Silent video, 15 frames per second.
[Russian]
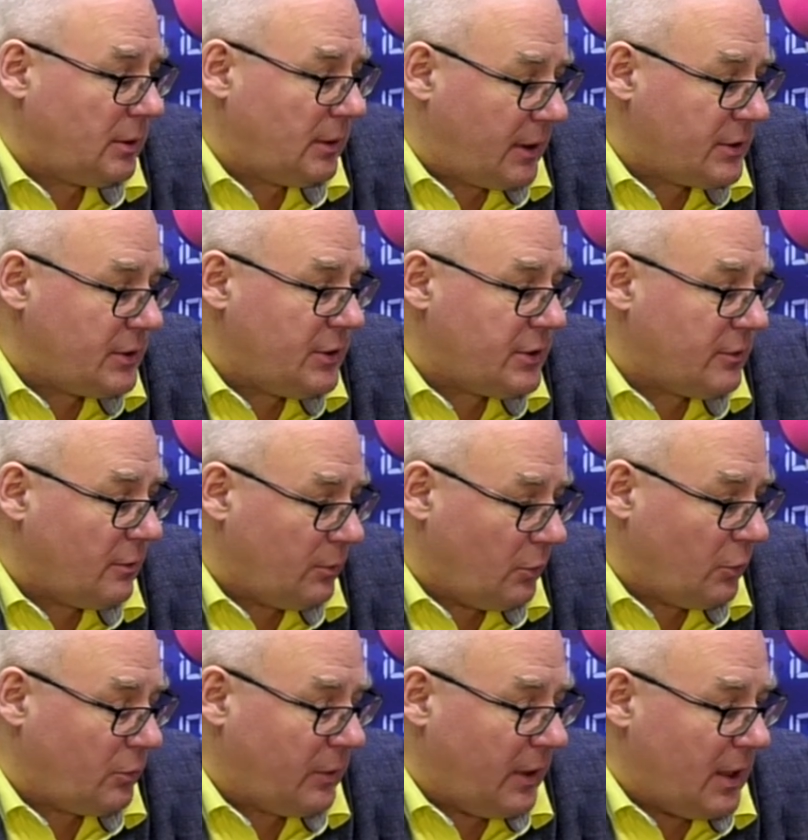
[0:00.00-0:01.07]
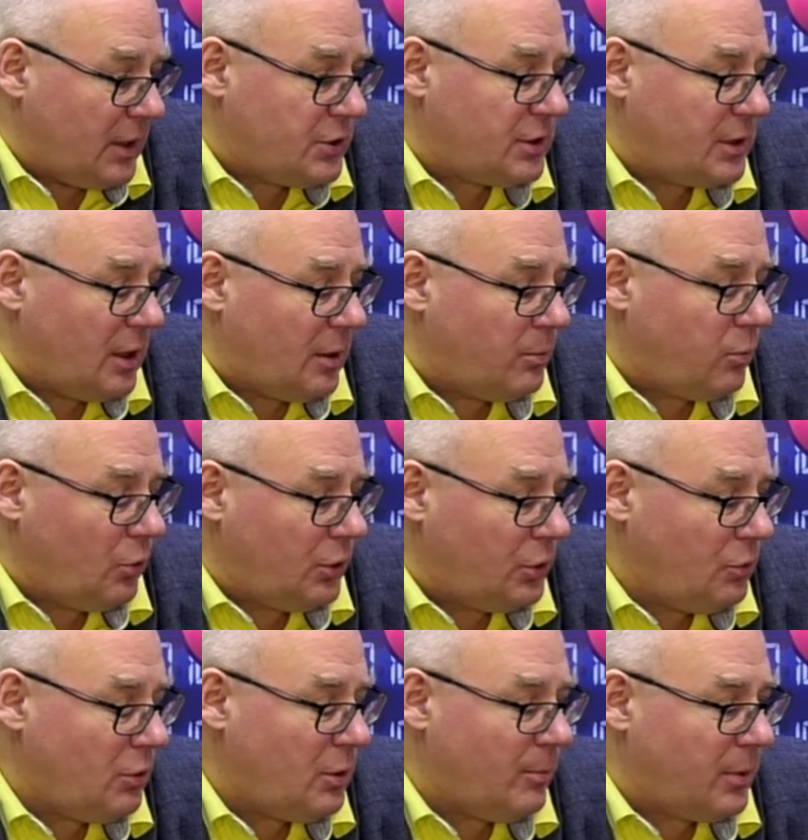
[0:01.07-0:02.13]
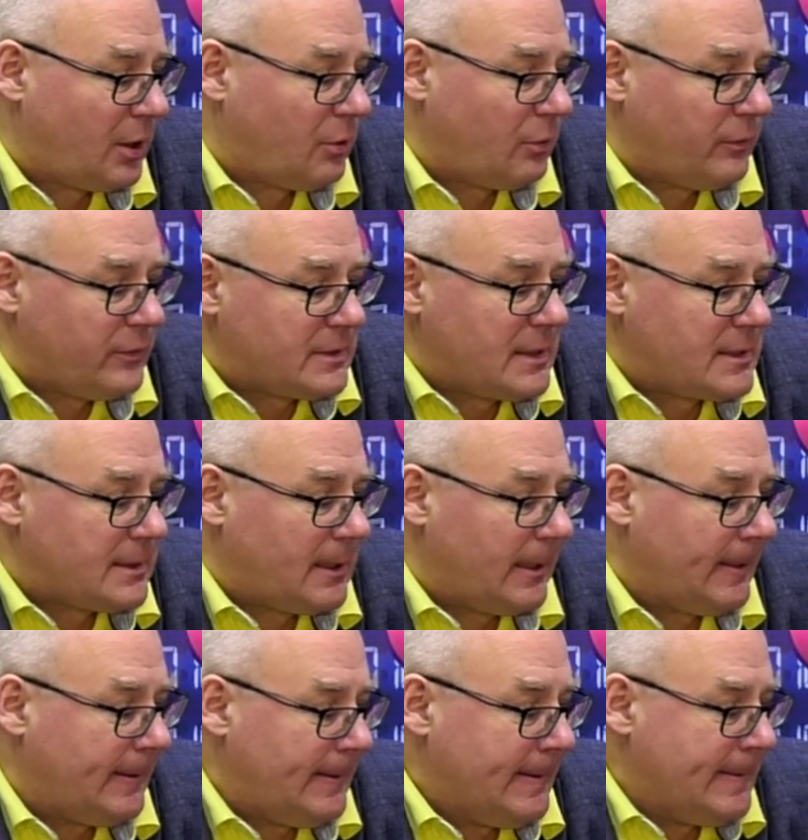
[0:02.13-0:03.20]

на различного, вот я читал по итогам, про которые вы сказали,